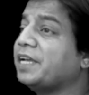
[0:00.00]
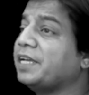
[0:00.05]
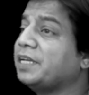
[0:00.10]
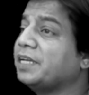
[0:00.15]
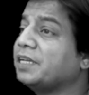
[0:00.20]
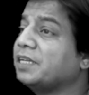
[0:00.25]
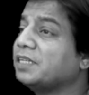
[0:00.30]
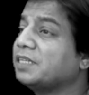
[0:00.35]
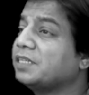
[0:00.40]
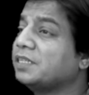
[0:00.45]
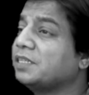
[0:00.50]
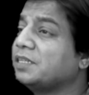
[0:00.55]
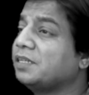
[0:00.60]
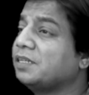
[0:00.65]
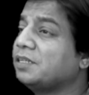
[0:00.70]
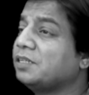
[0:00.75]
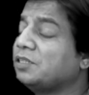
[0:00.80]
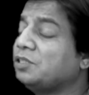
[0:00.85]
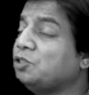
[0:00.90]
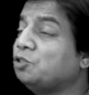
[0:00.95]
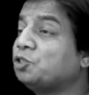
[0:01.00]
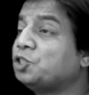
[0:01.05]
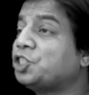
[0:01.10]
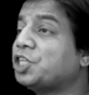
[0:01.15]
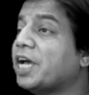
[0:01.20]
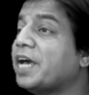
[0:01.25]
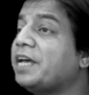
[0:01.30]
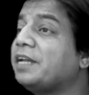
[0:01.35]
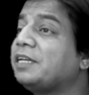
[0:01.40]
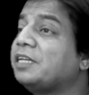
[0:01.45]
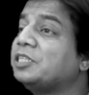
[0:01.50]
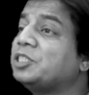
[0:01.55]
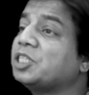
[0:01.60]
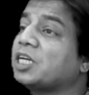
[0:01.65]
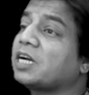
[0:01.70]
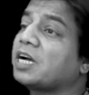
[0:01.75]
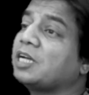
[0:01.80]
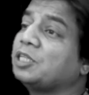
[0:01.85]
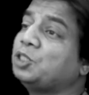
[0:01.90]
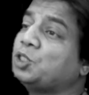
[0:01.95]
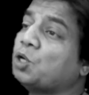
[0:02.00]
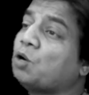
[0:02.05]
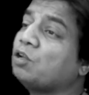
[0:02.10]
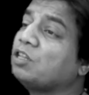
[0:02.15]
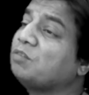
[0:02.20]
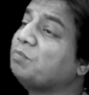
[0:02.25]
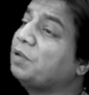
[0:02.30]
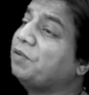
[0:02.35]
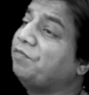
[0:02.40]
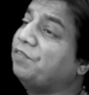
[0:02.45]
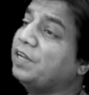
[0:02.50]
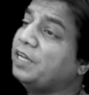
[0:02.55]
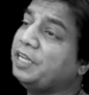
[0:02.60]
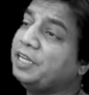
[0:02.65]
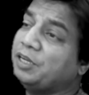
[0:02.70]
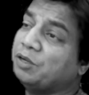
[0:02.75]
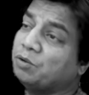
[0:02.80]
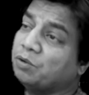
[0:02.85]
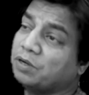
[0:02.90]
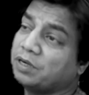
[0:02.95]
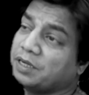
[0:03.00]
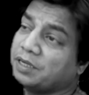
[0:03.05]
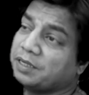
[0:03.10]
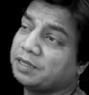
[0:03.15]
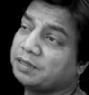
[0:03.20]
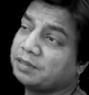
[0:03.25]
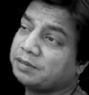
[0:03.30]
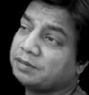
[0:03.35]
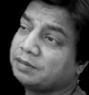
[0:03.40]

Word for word: आएंगे जो शहर की चकाचौंध में विलीन हो गए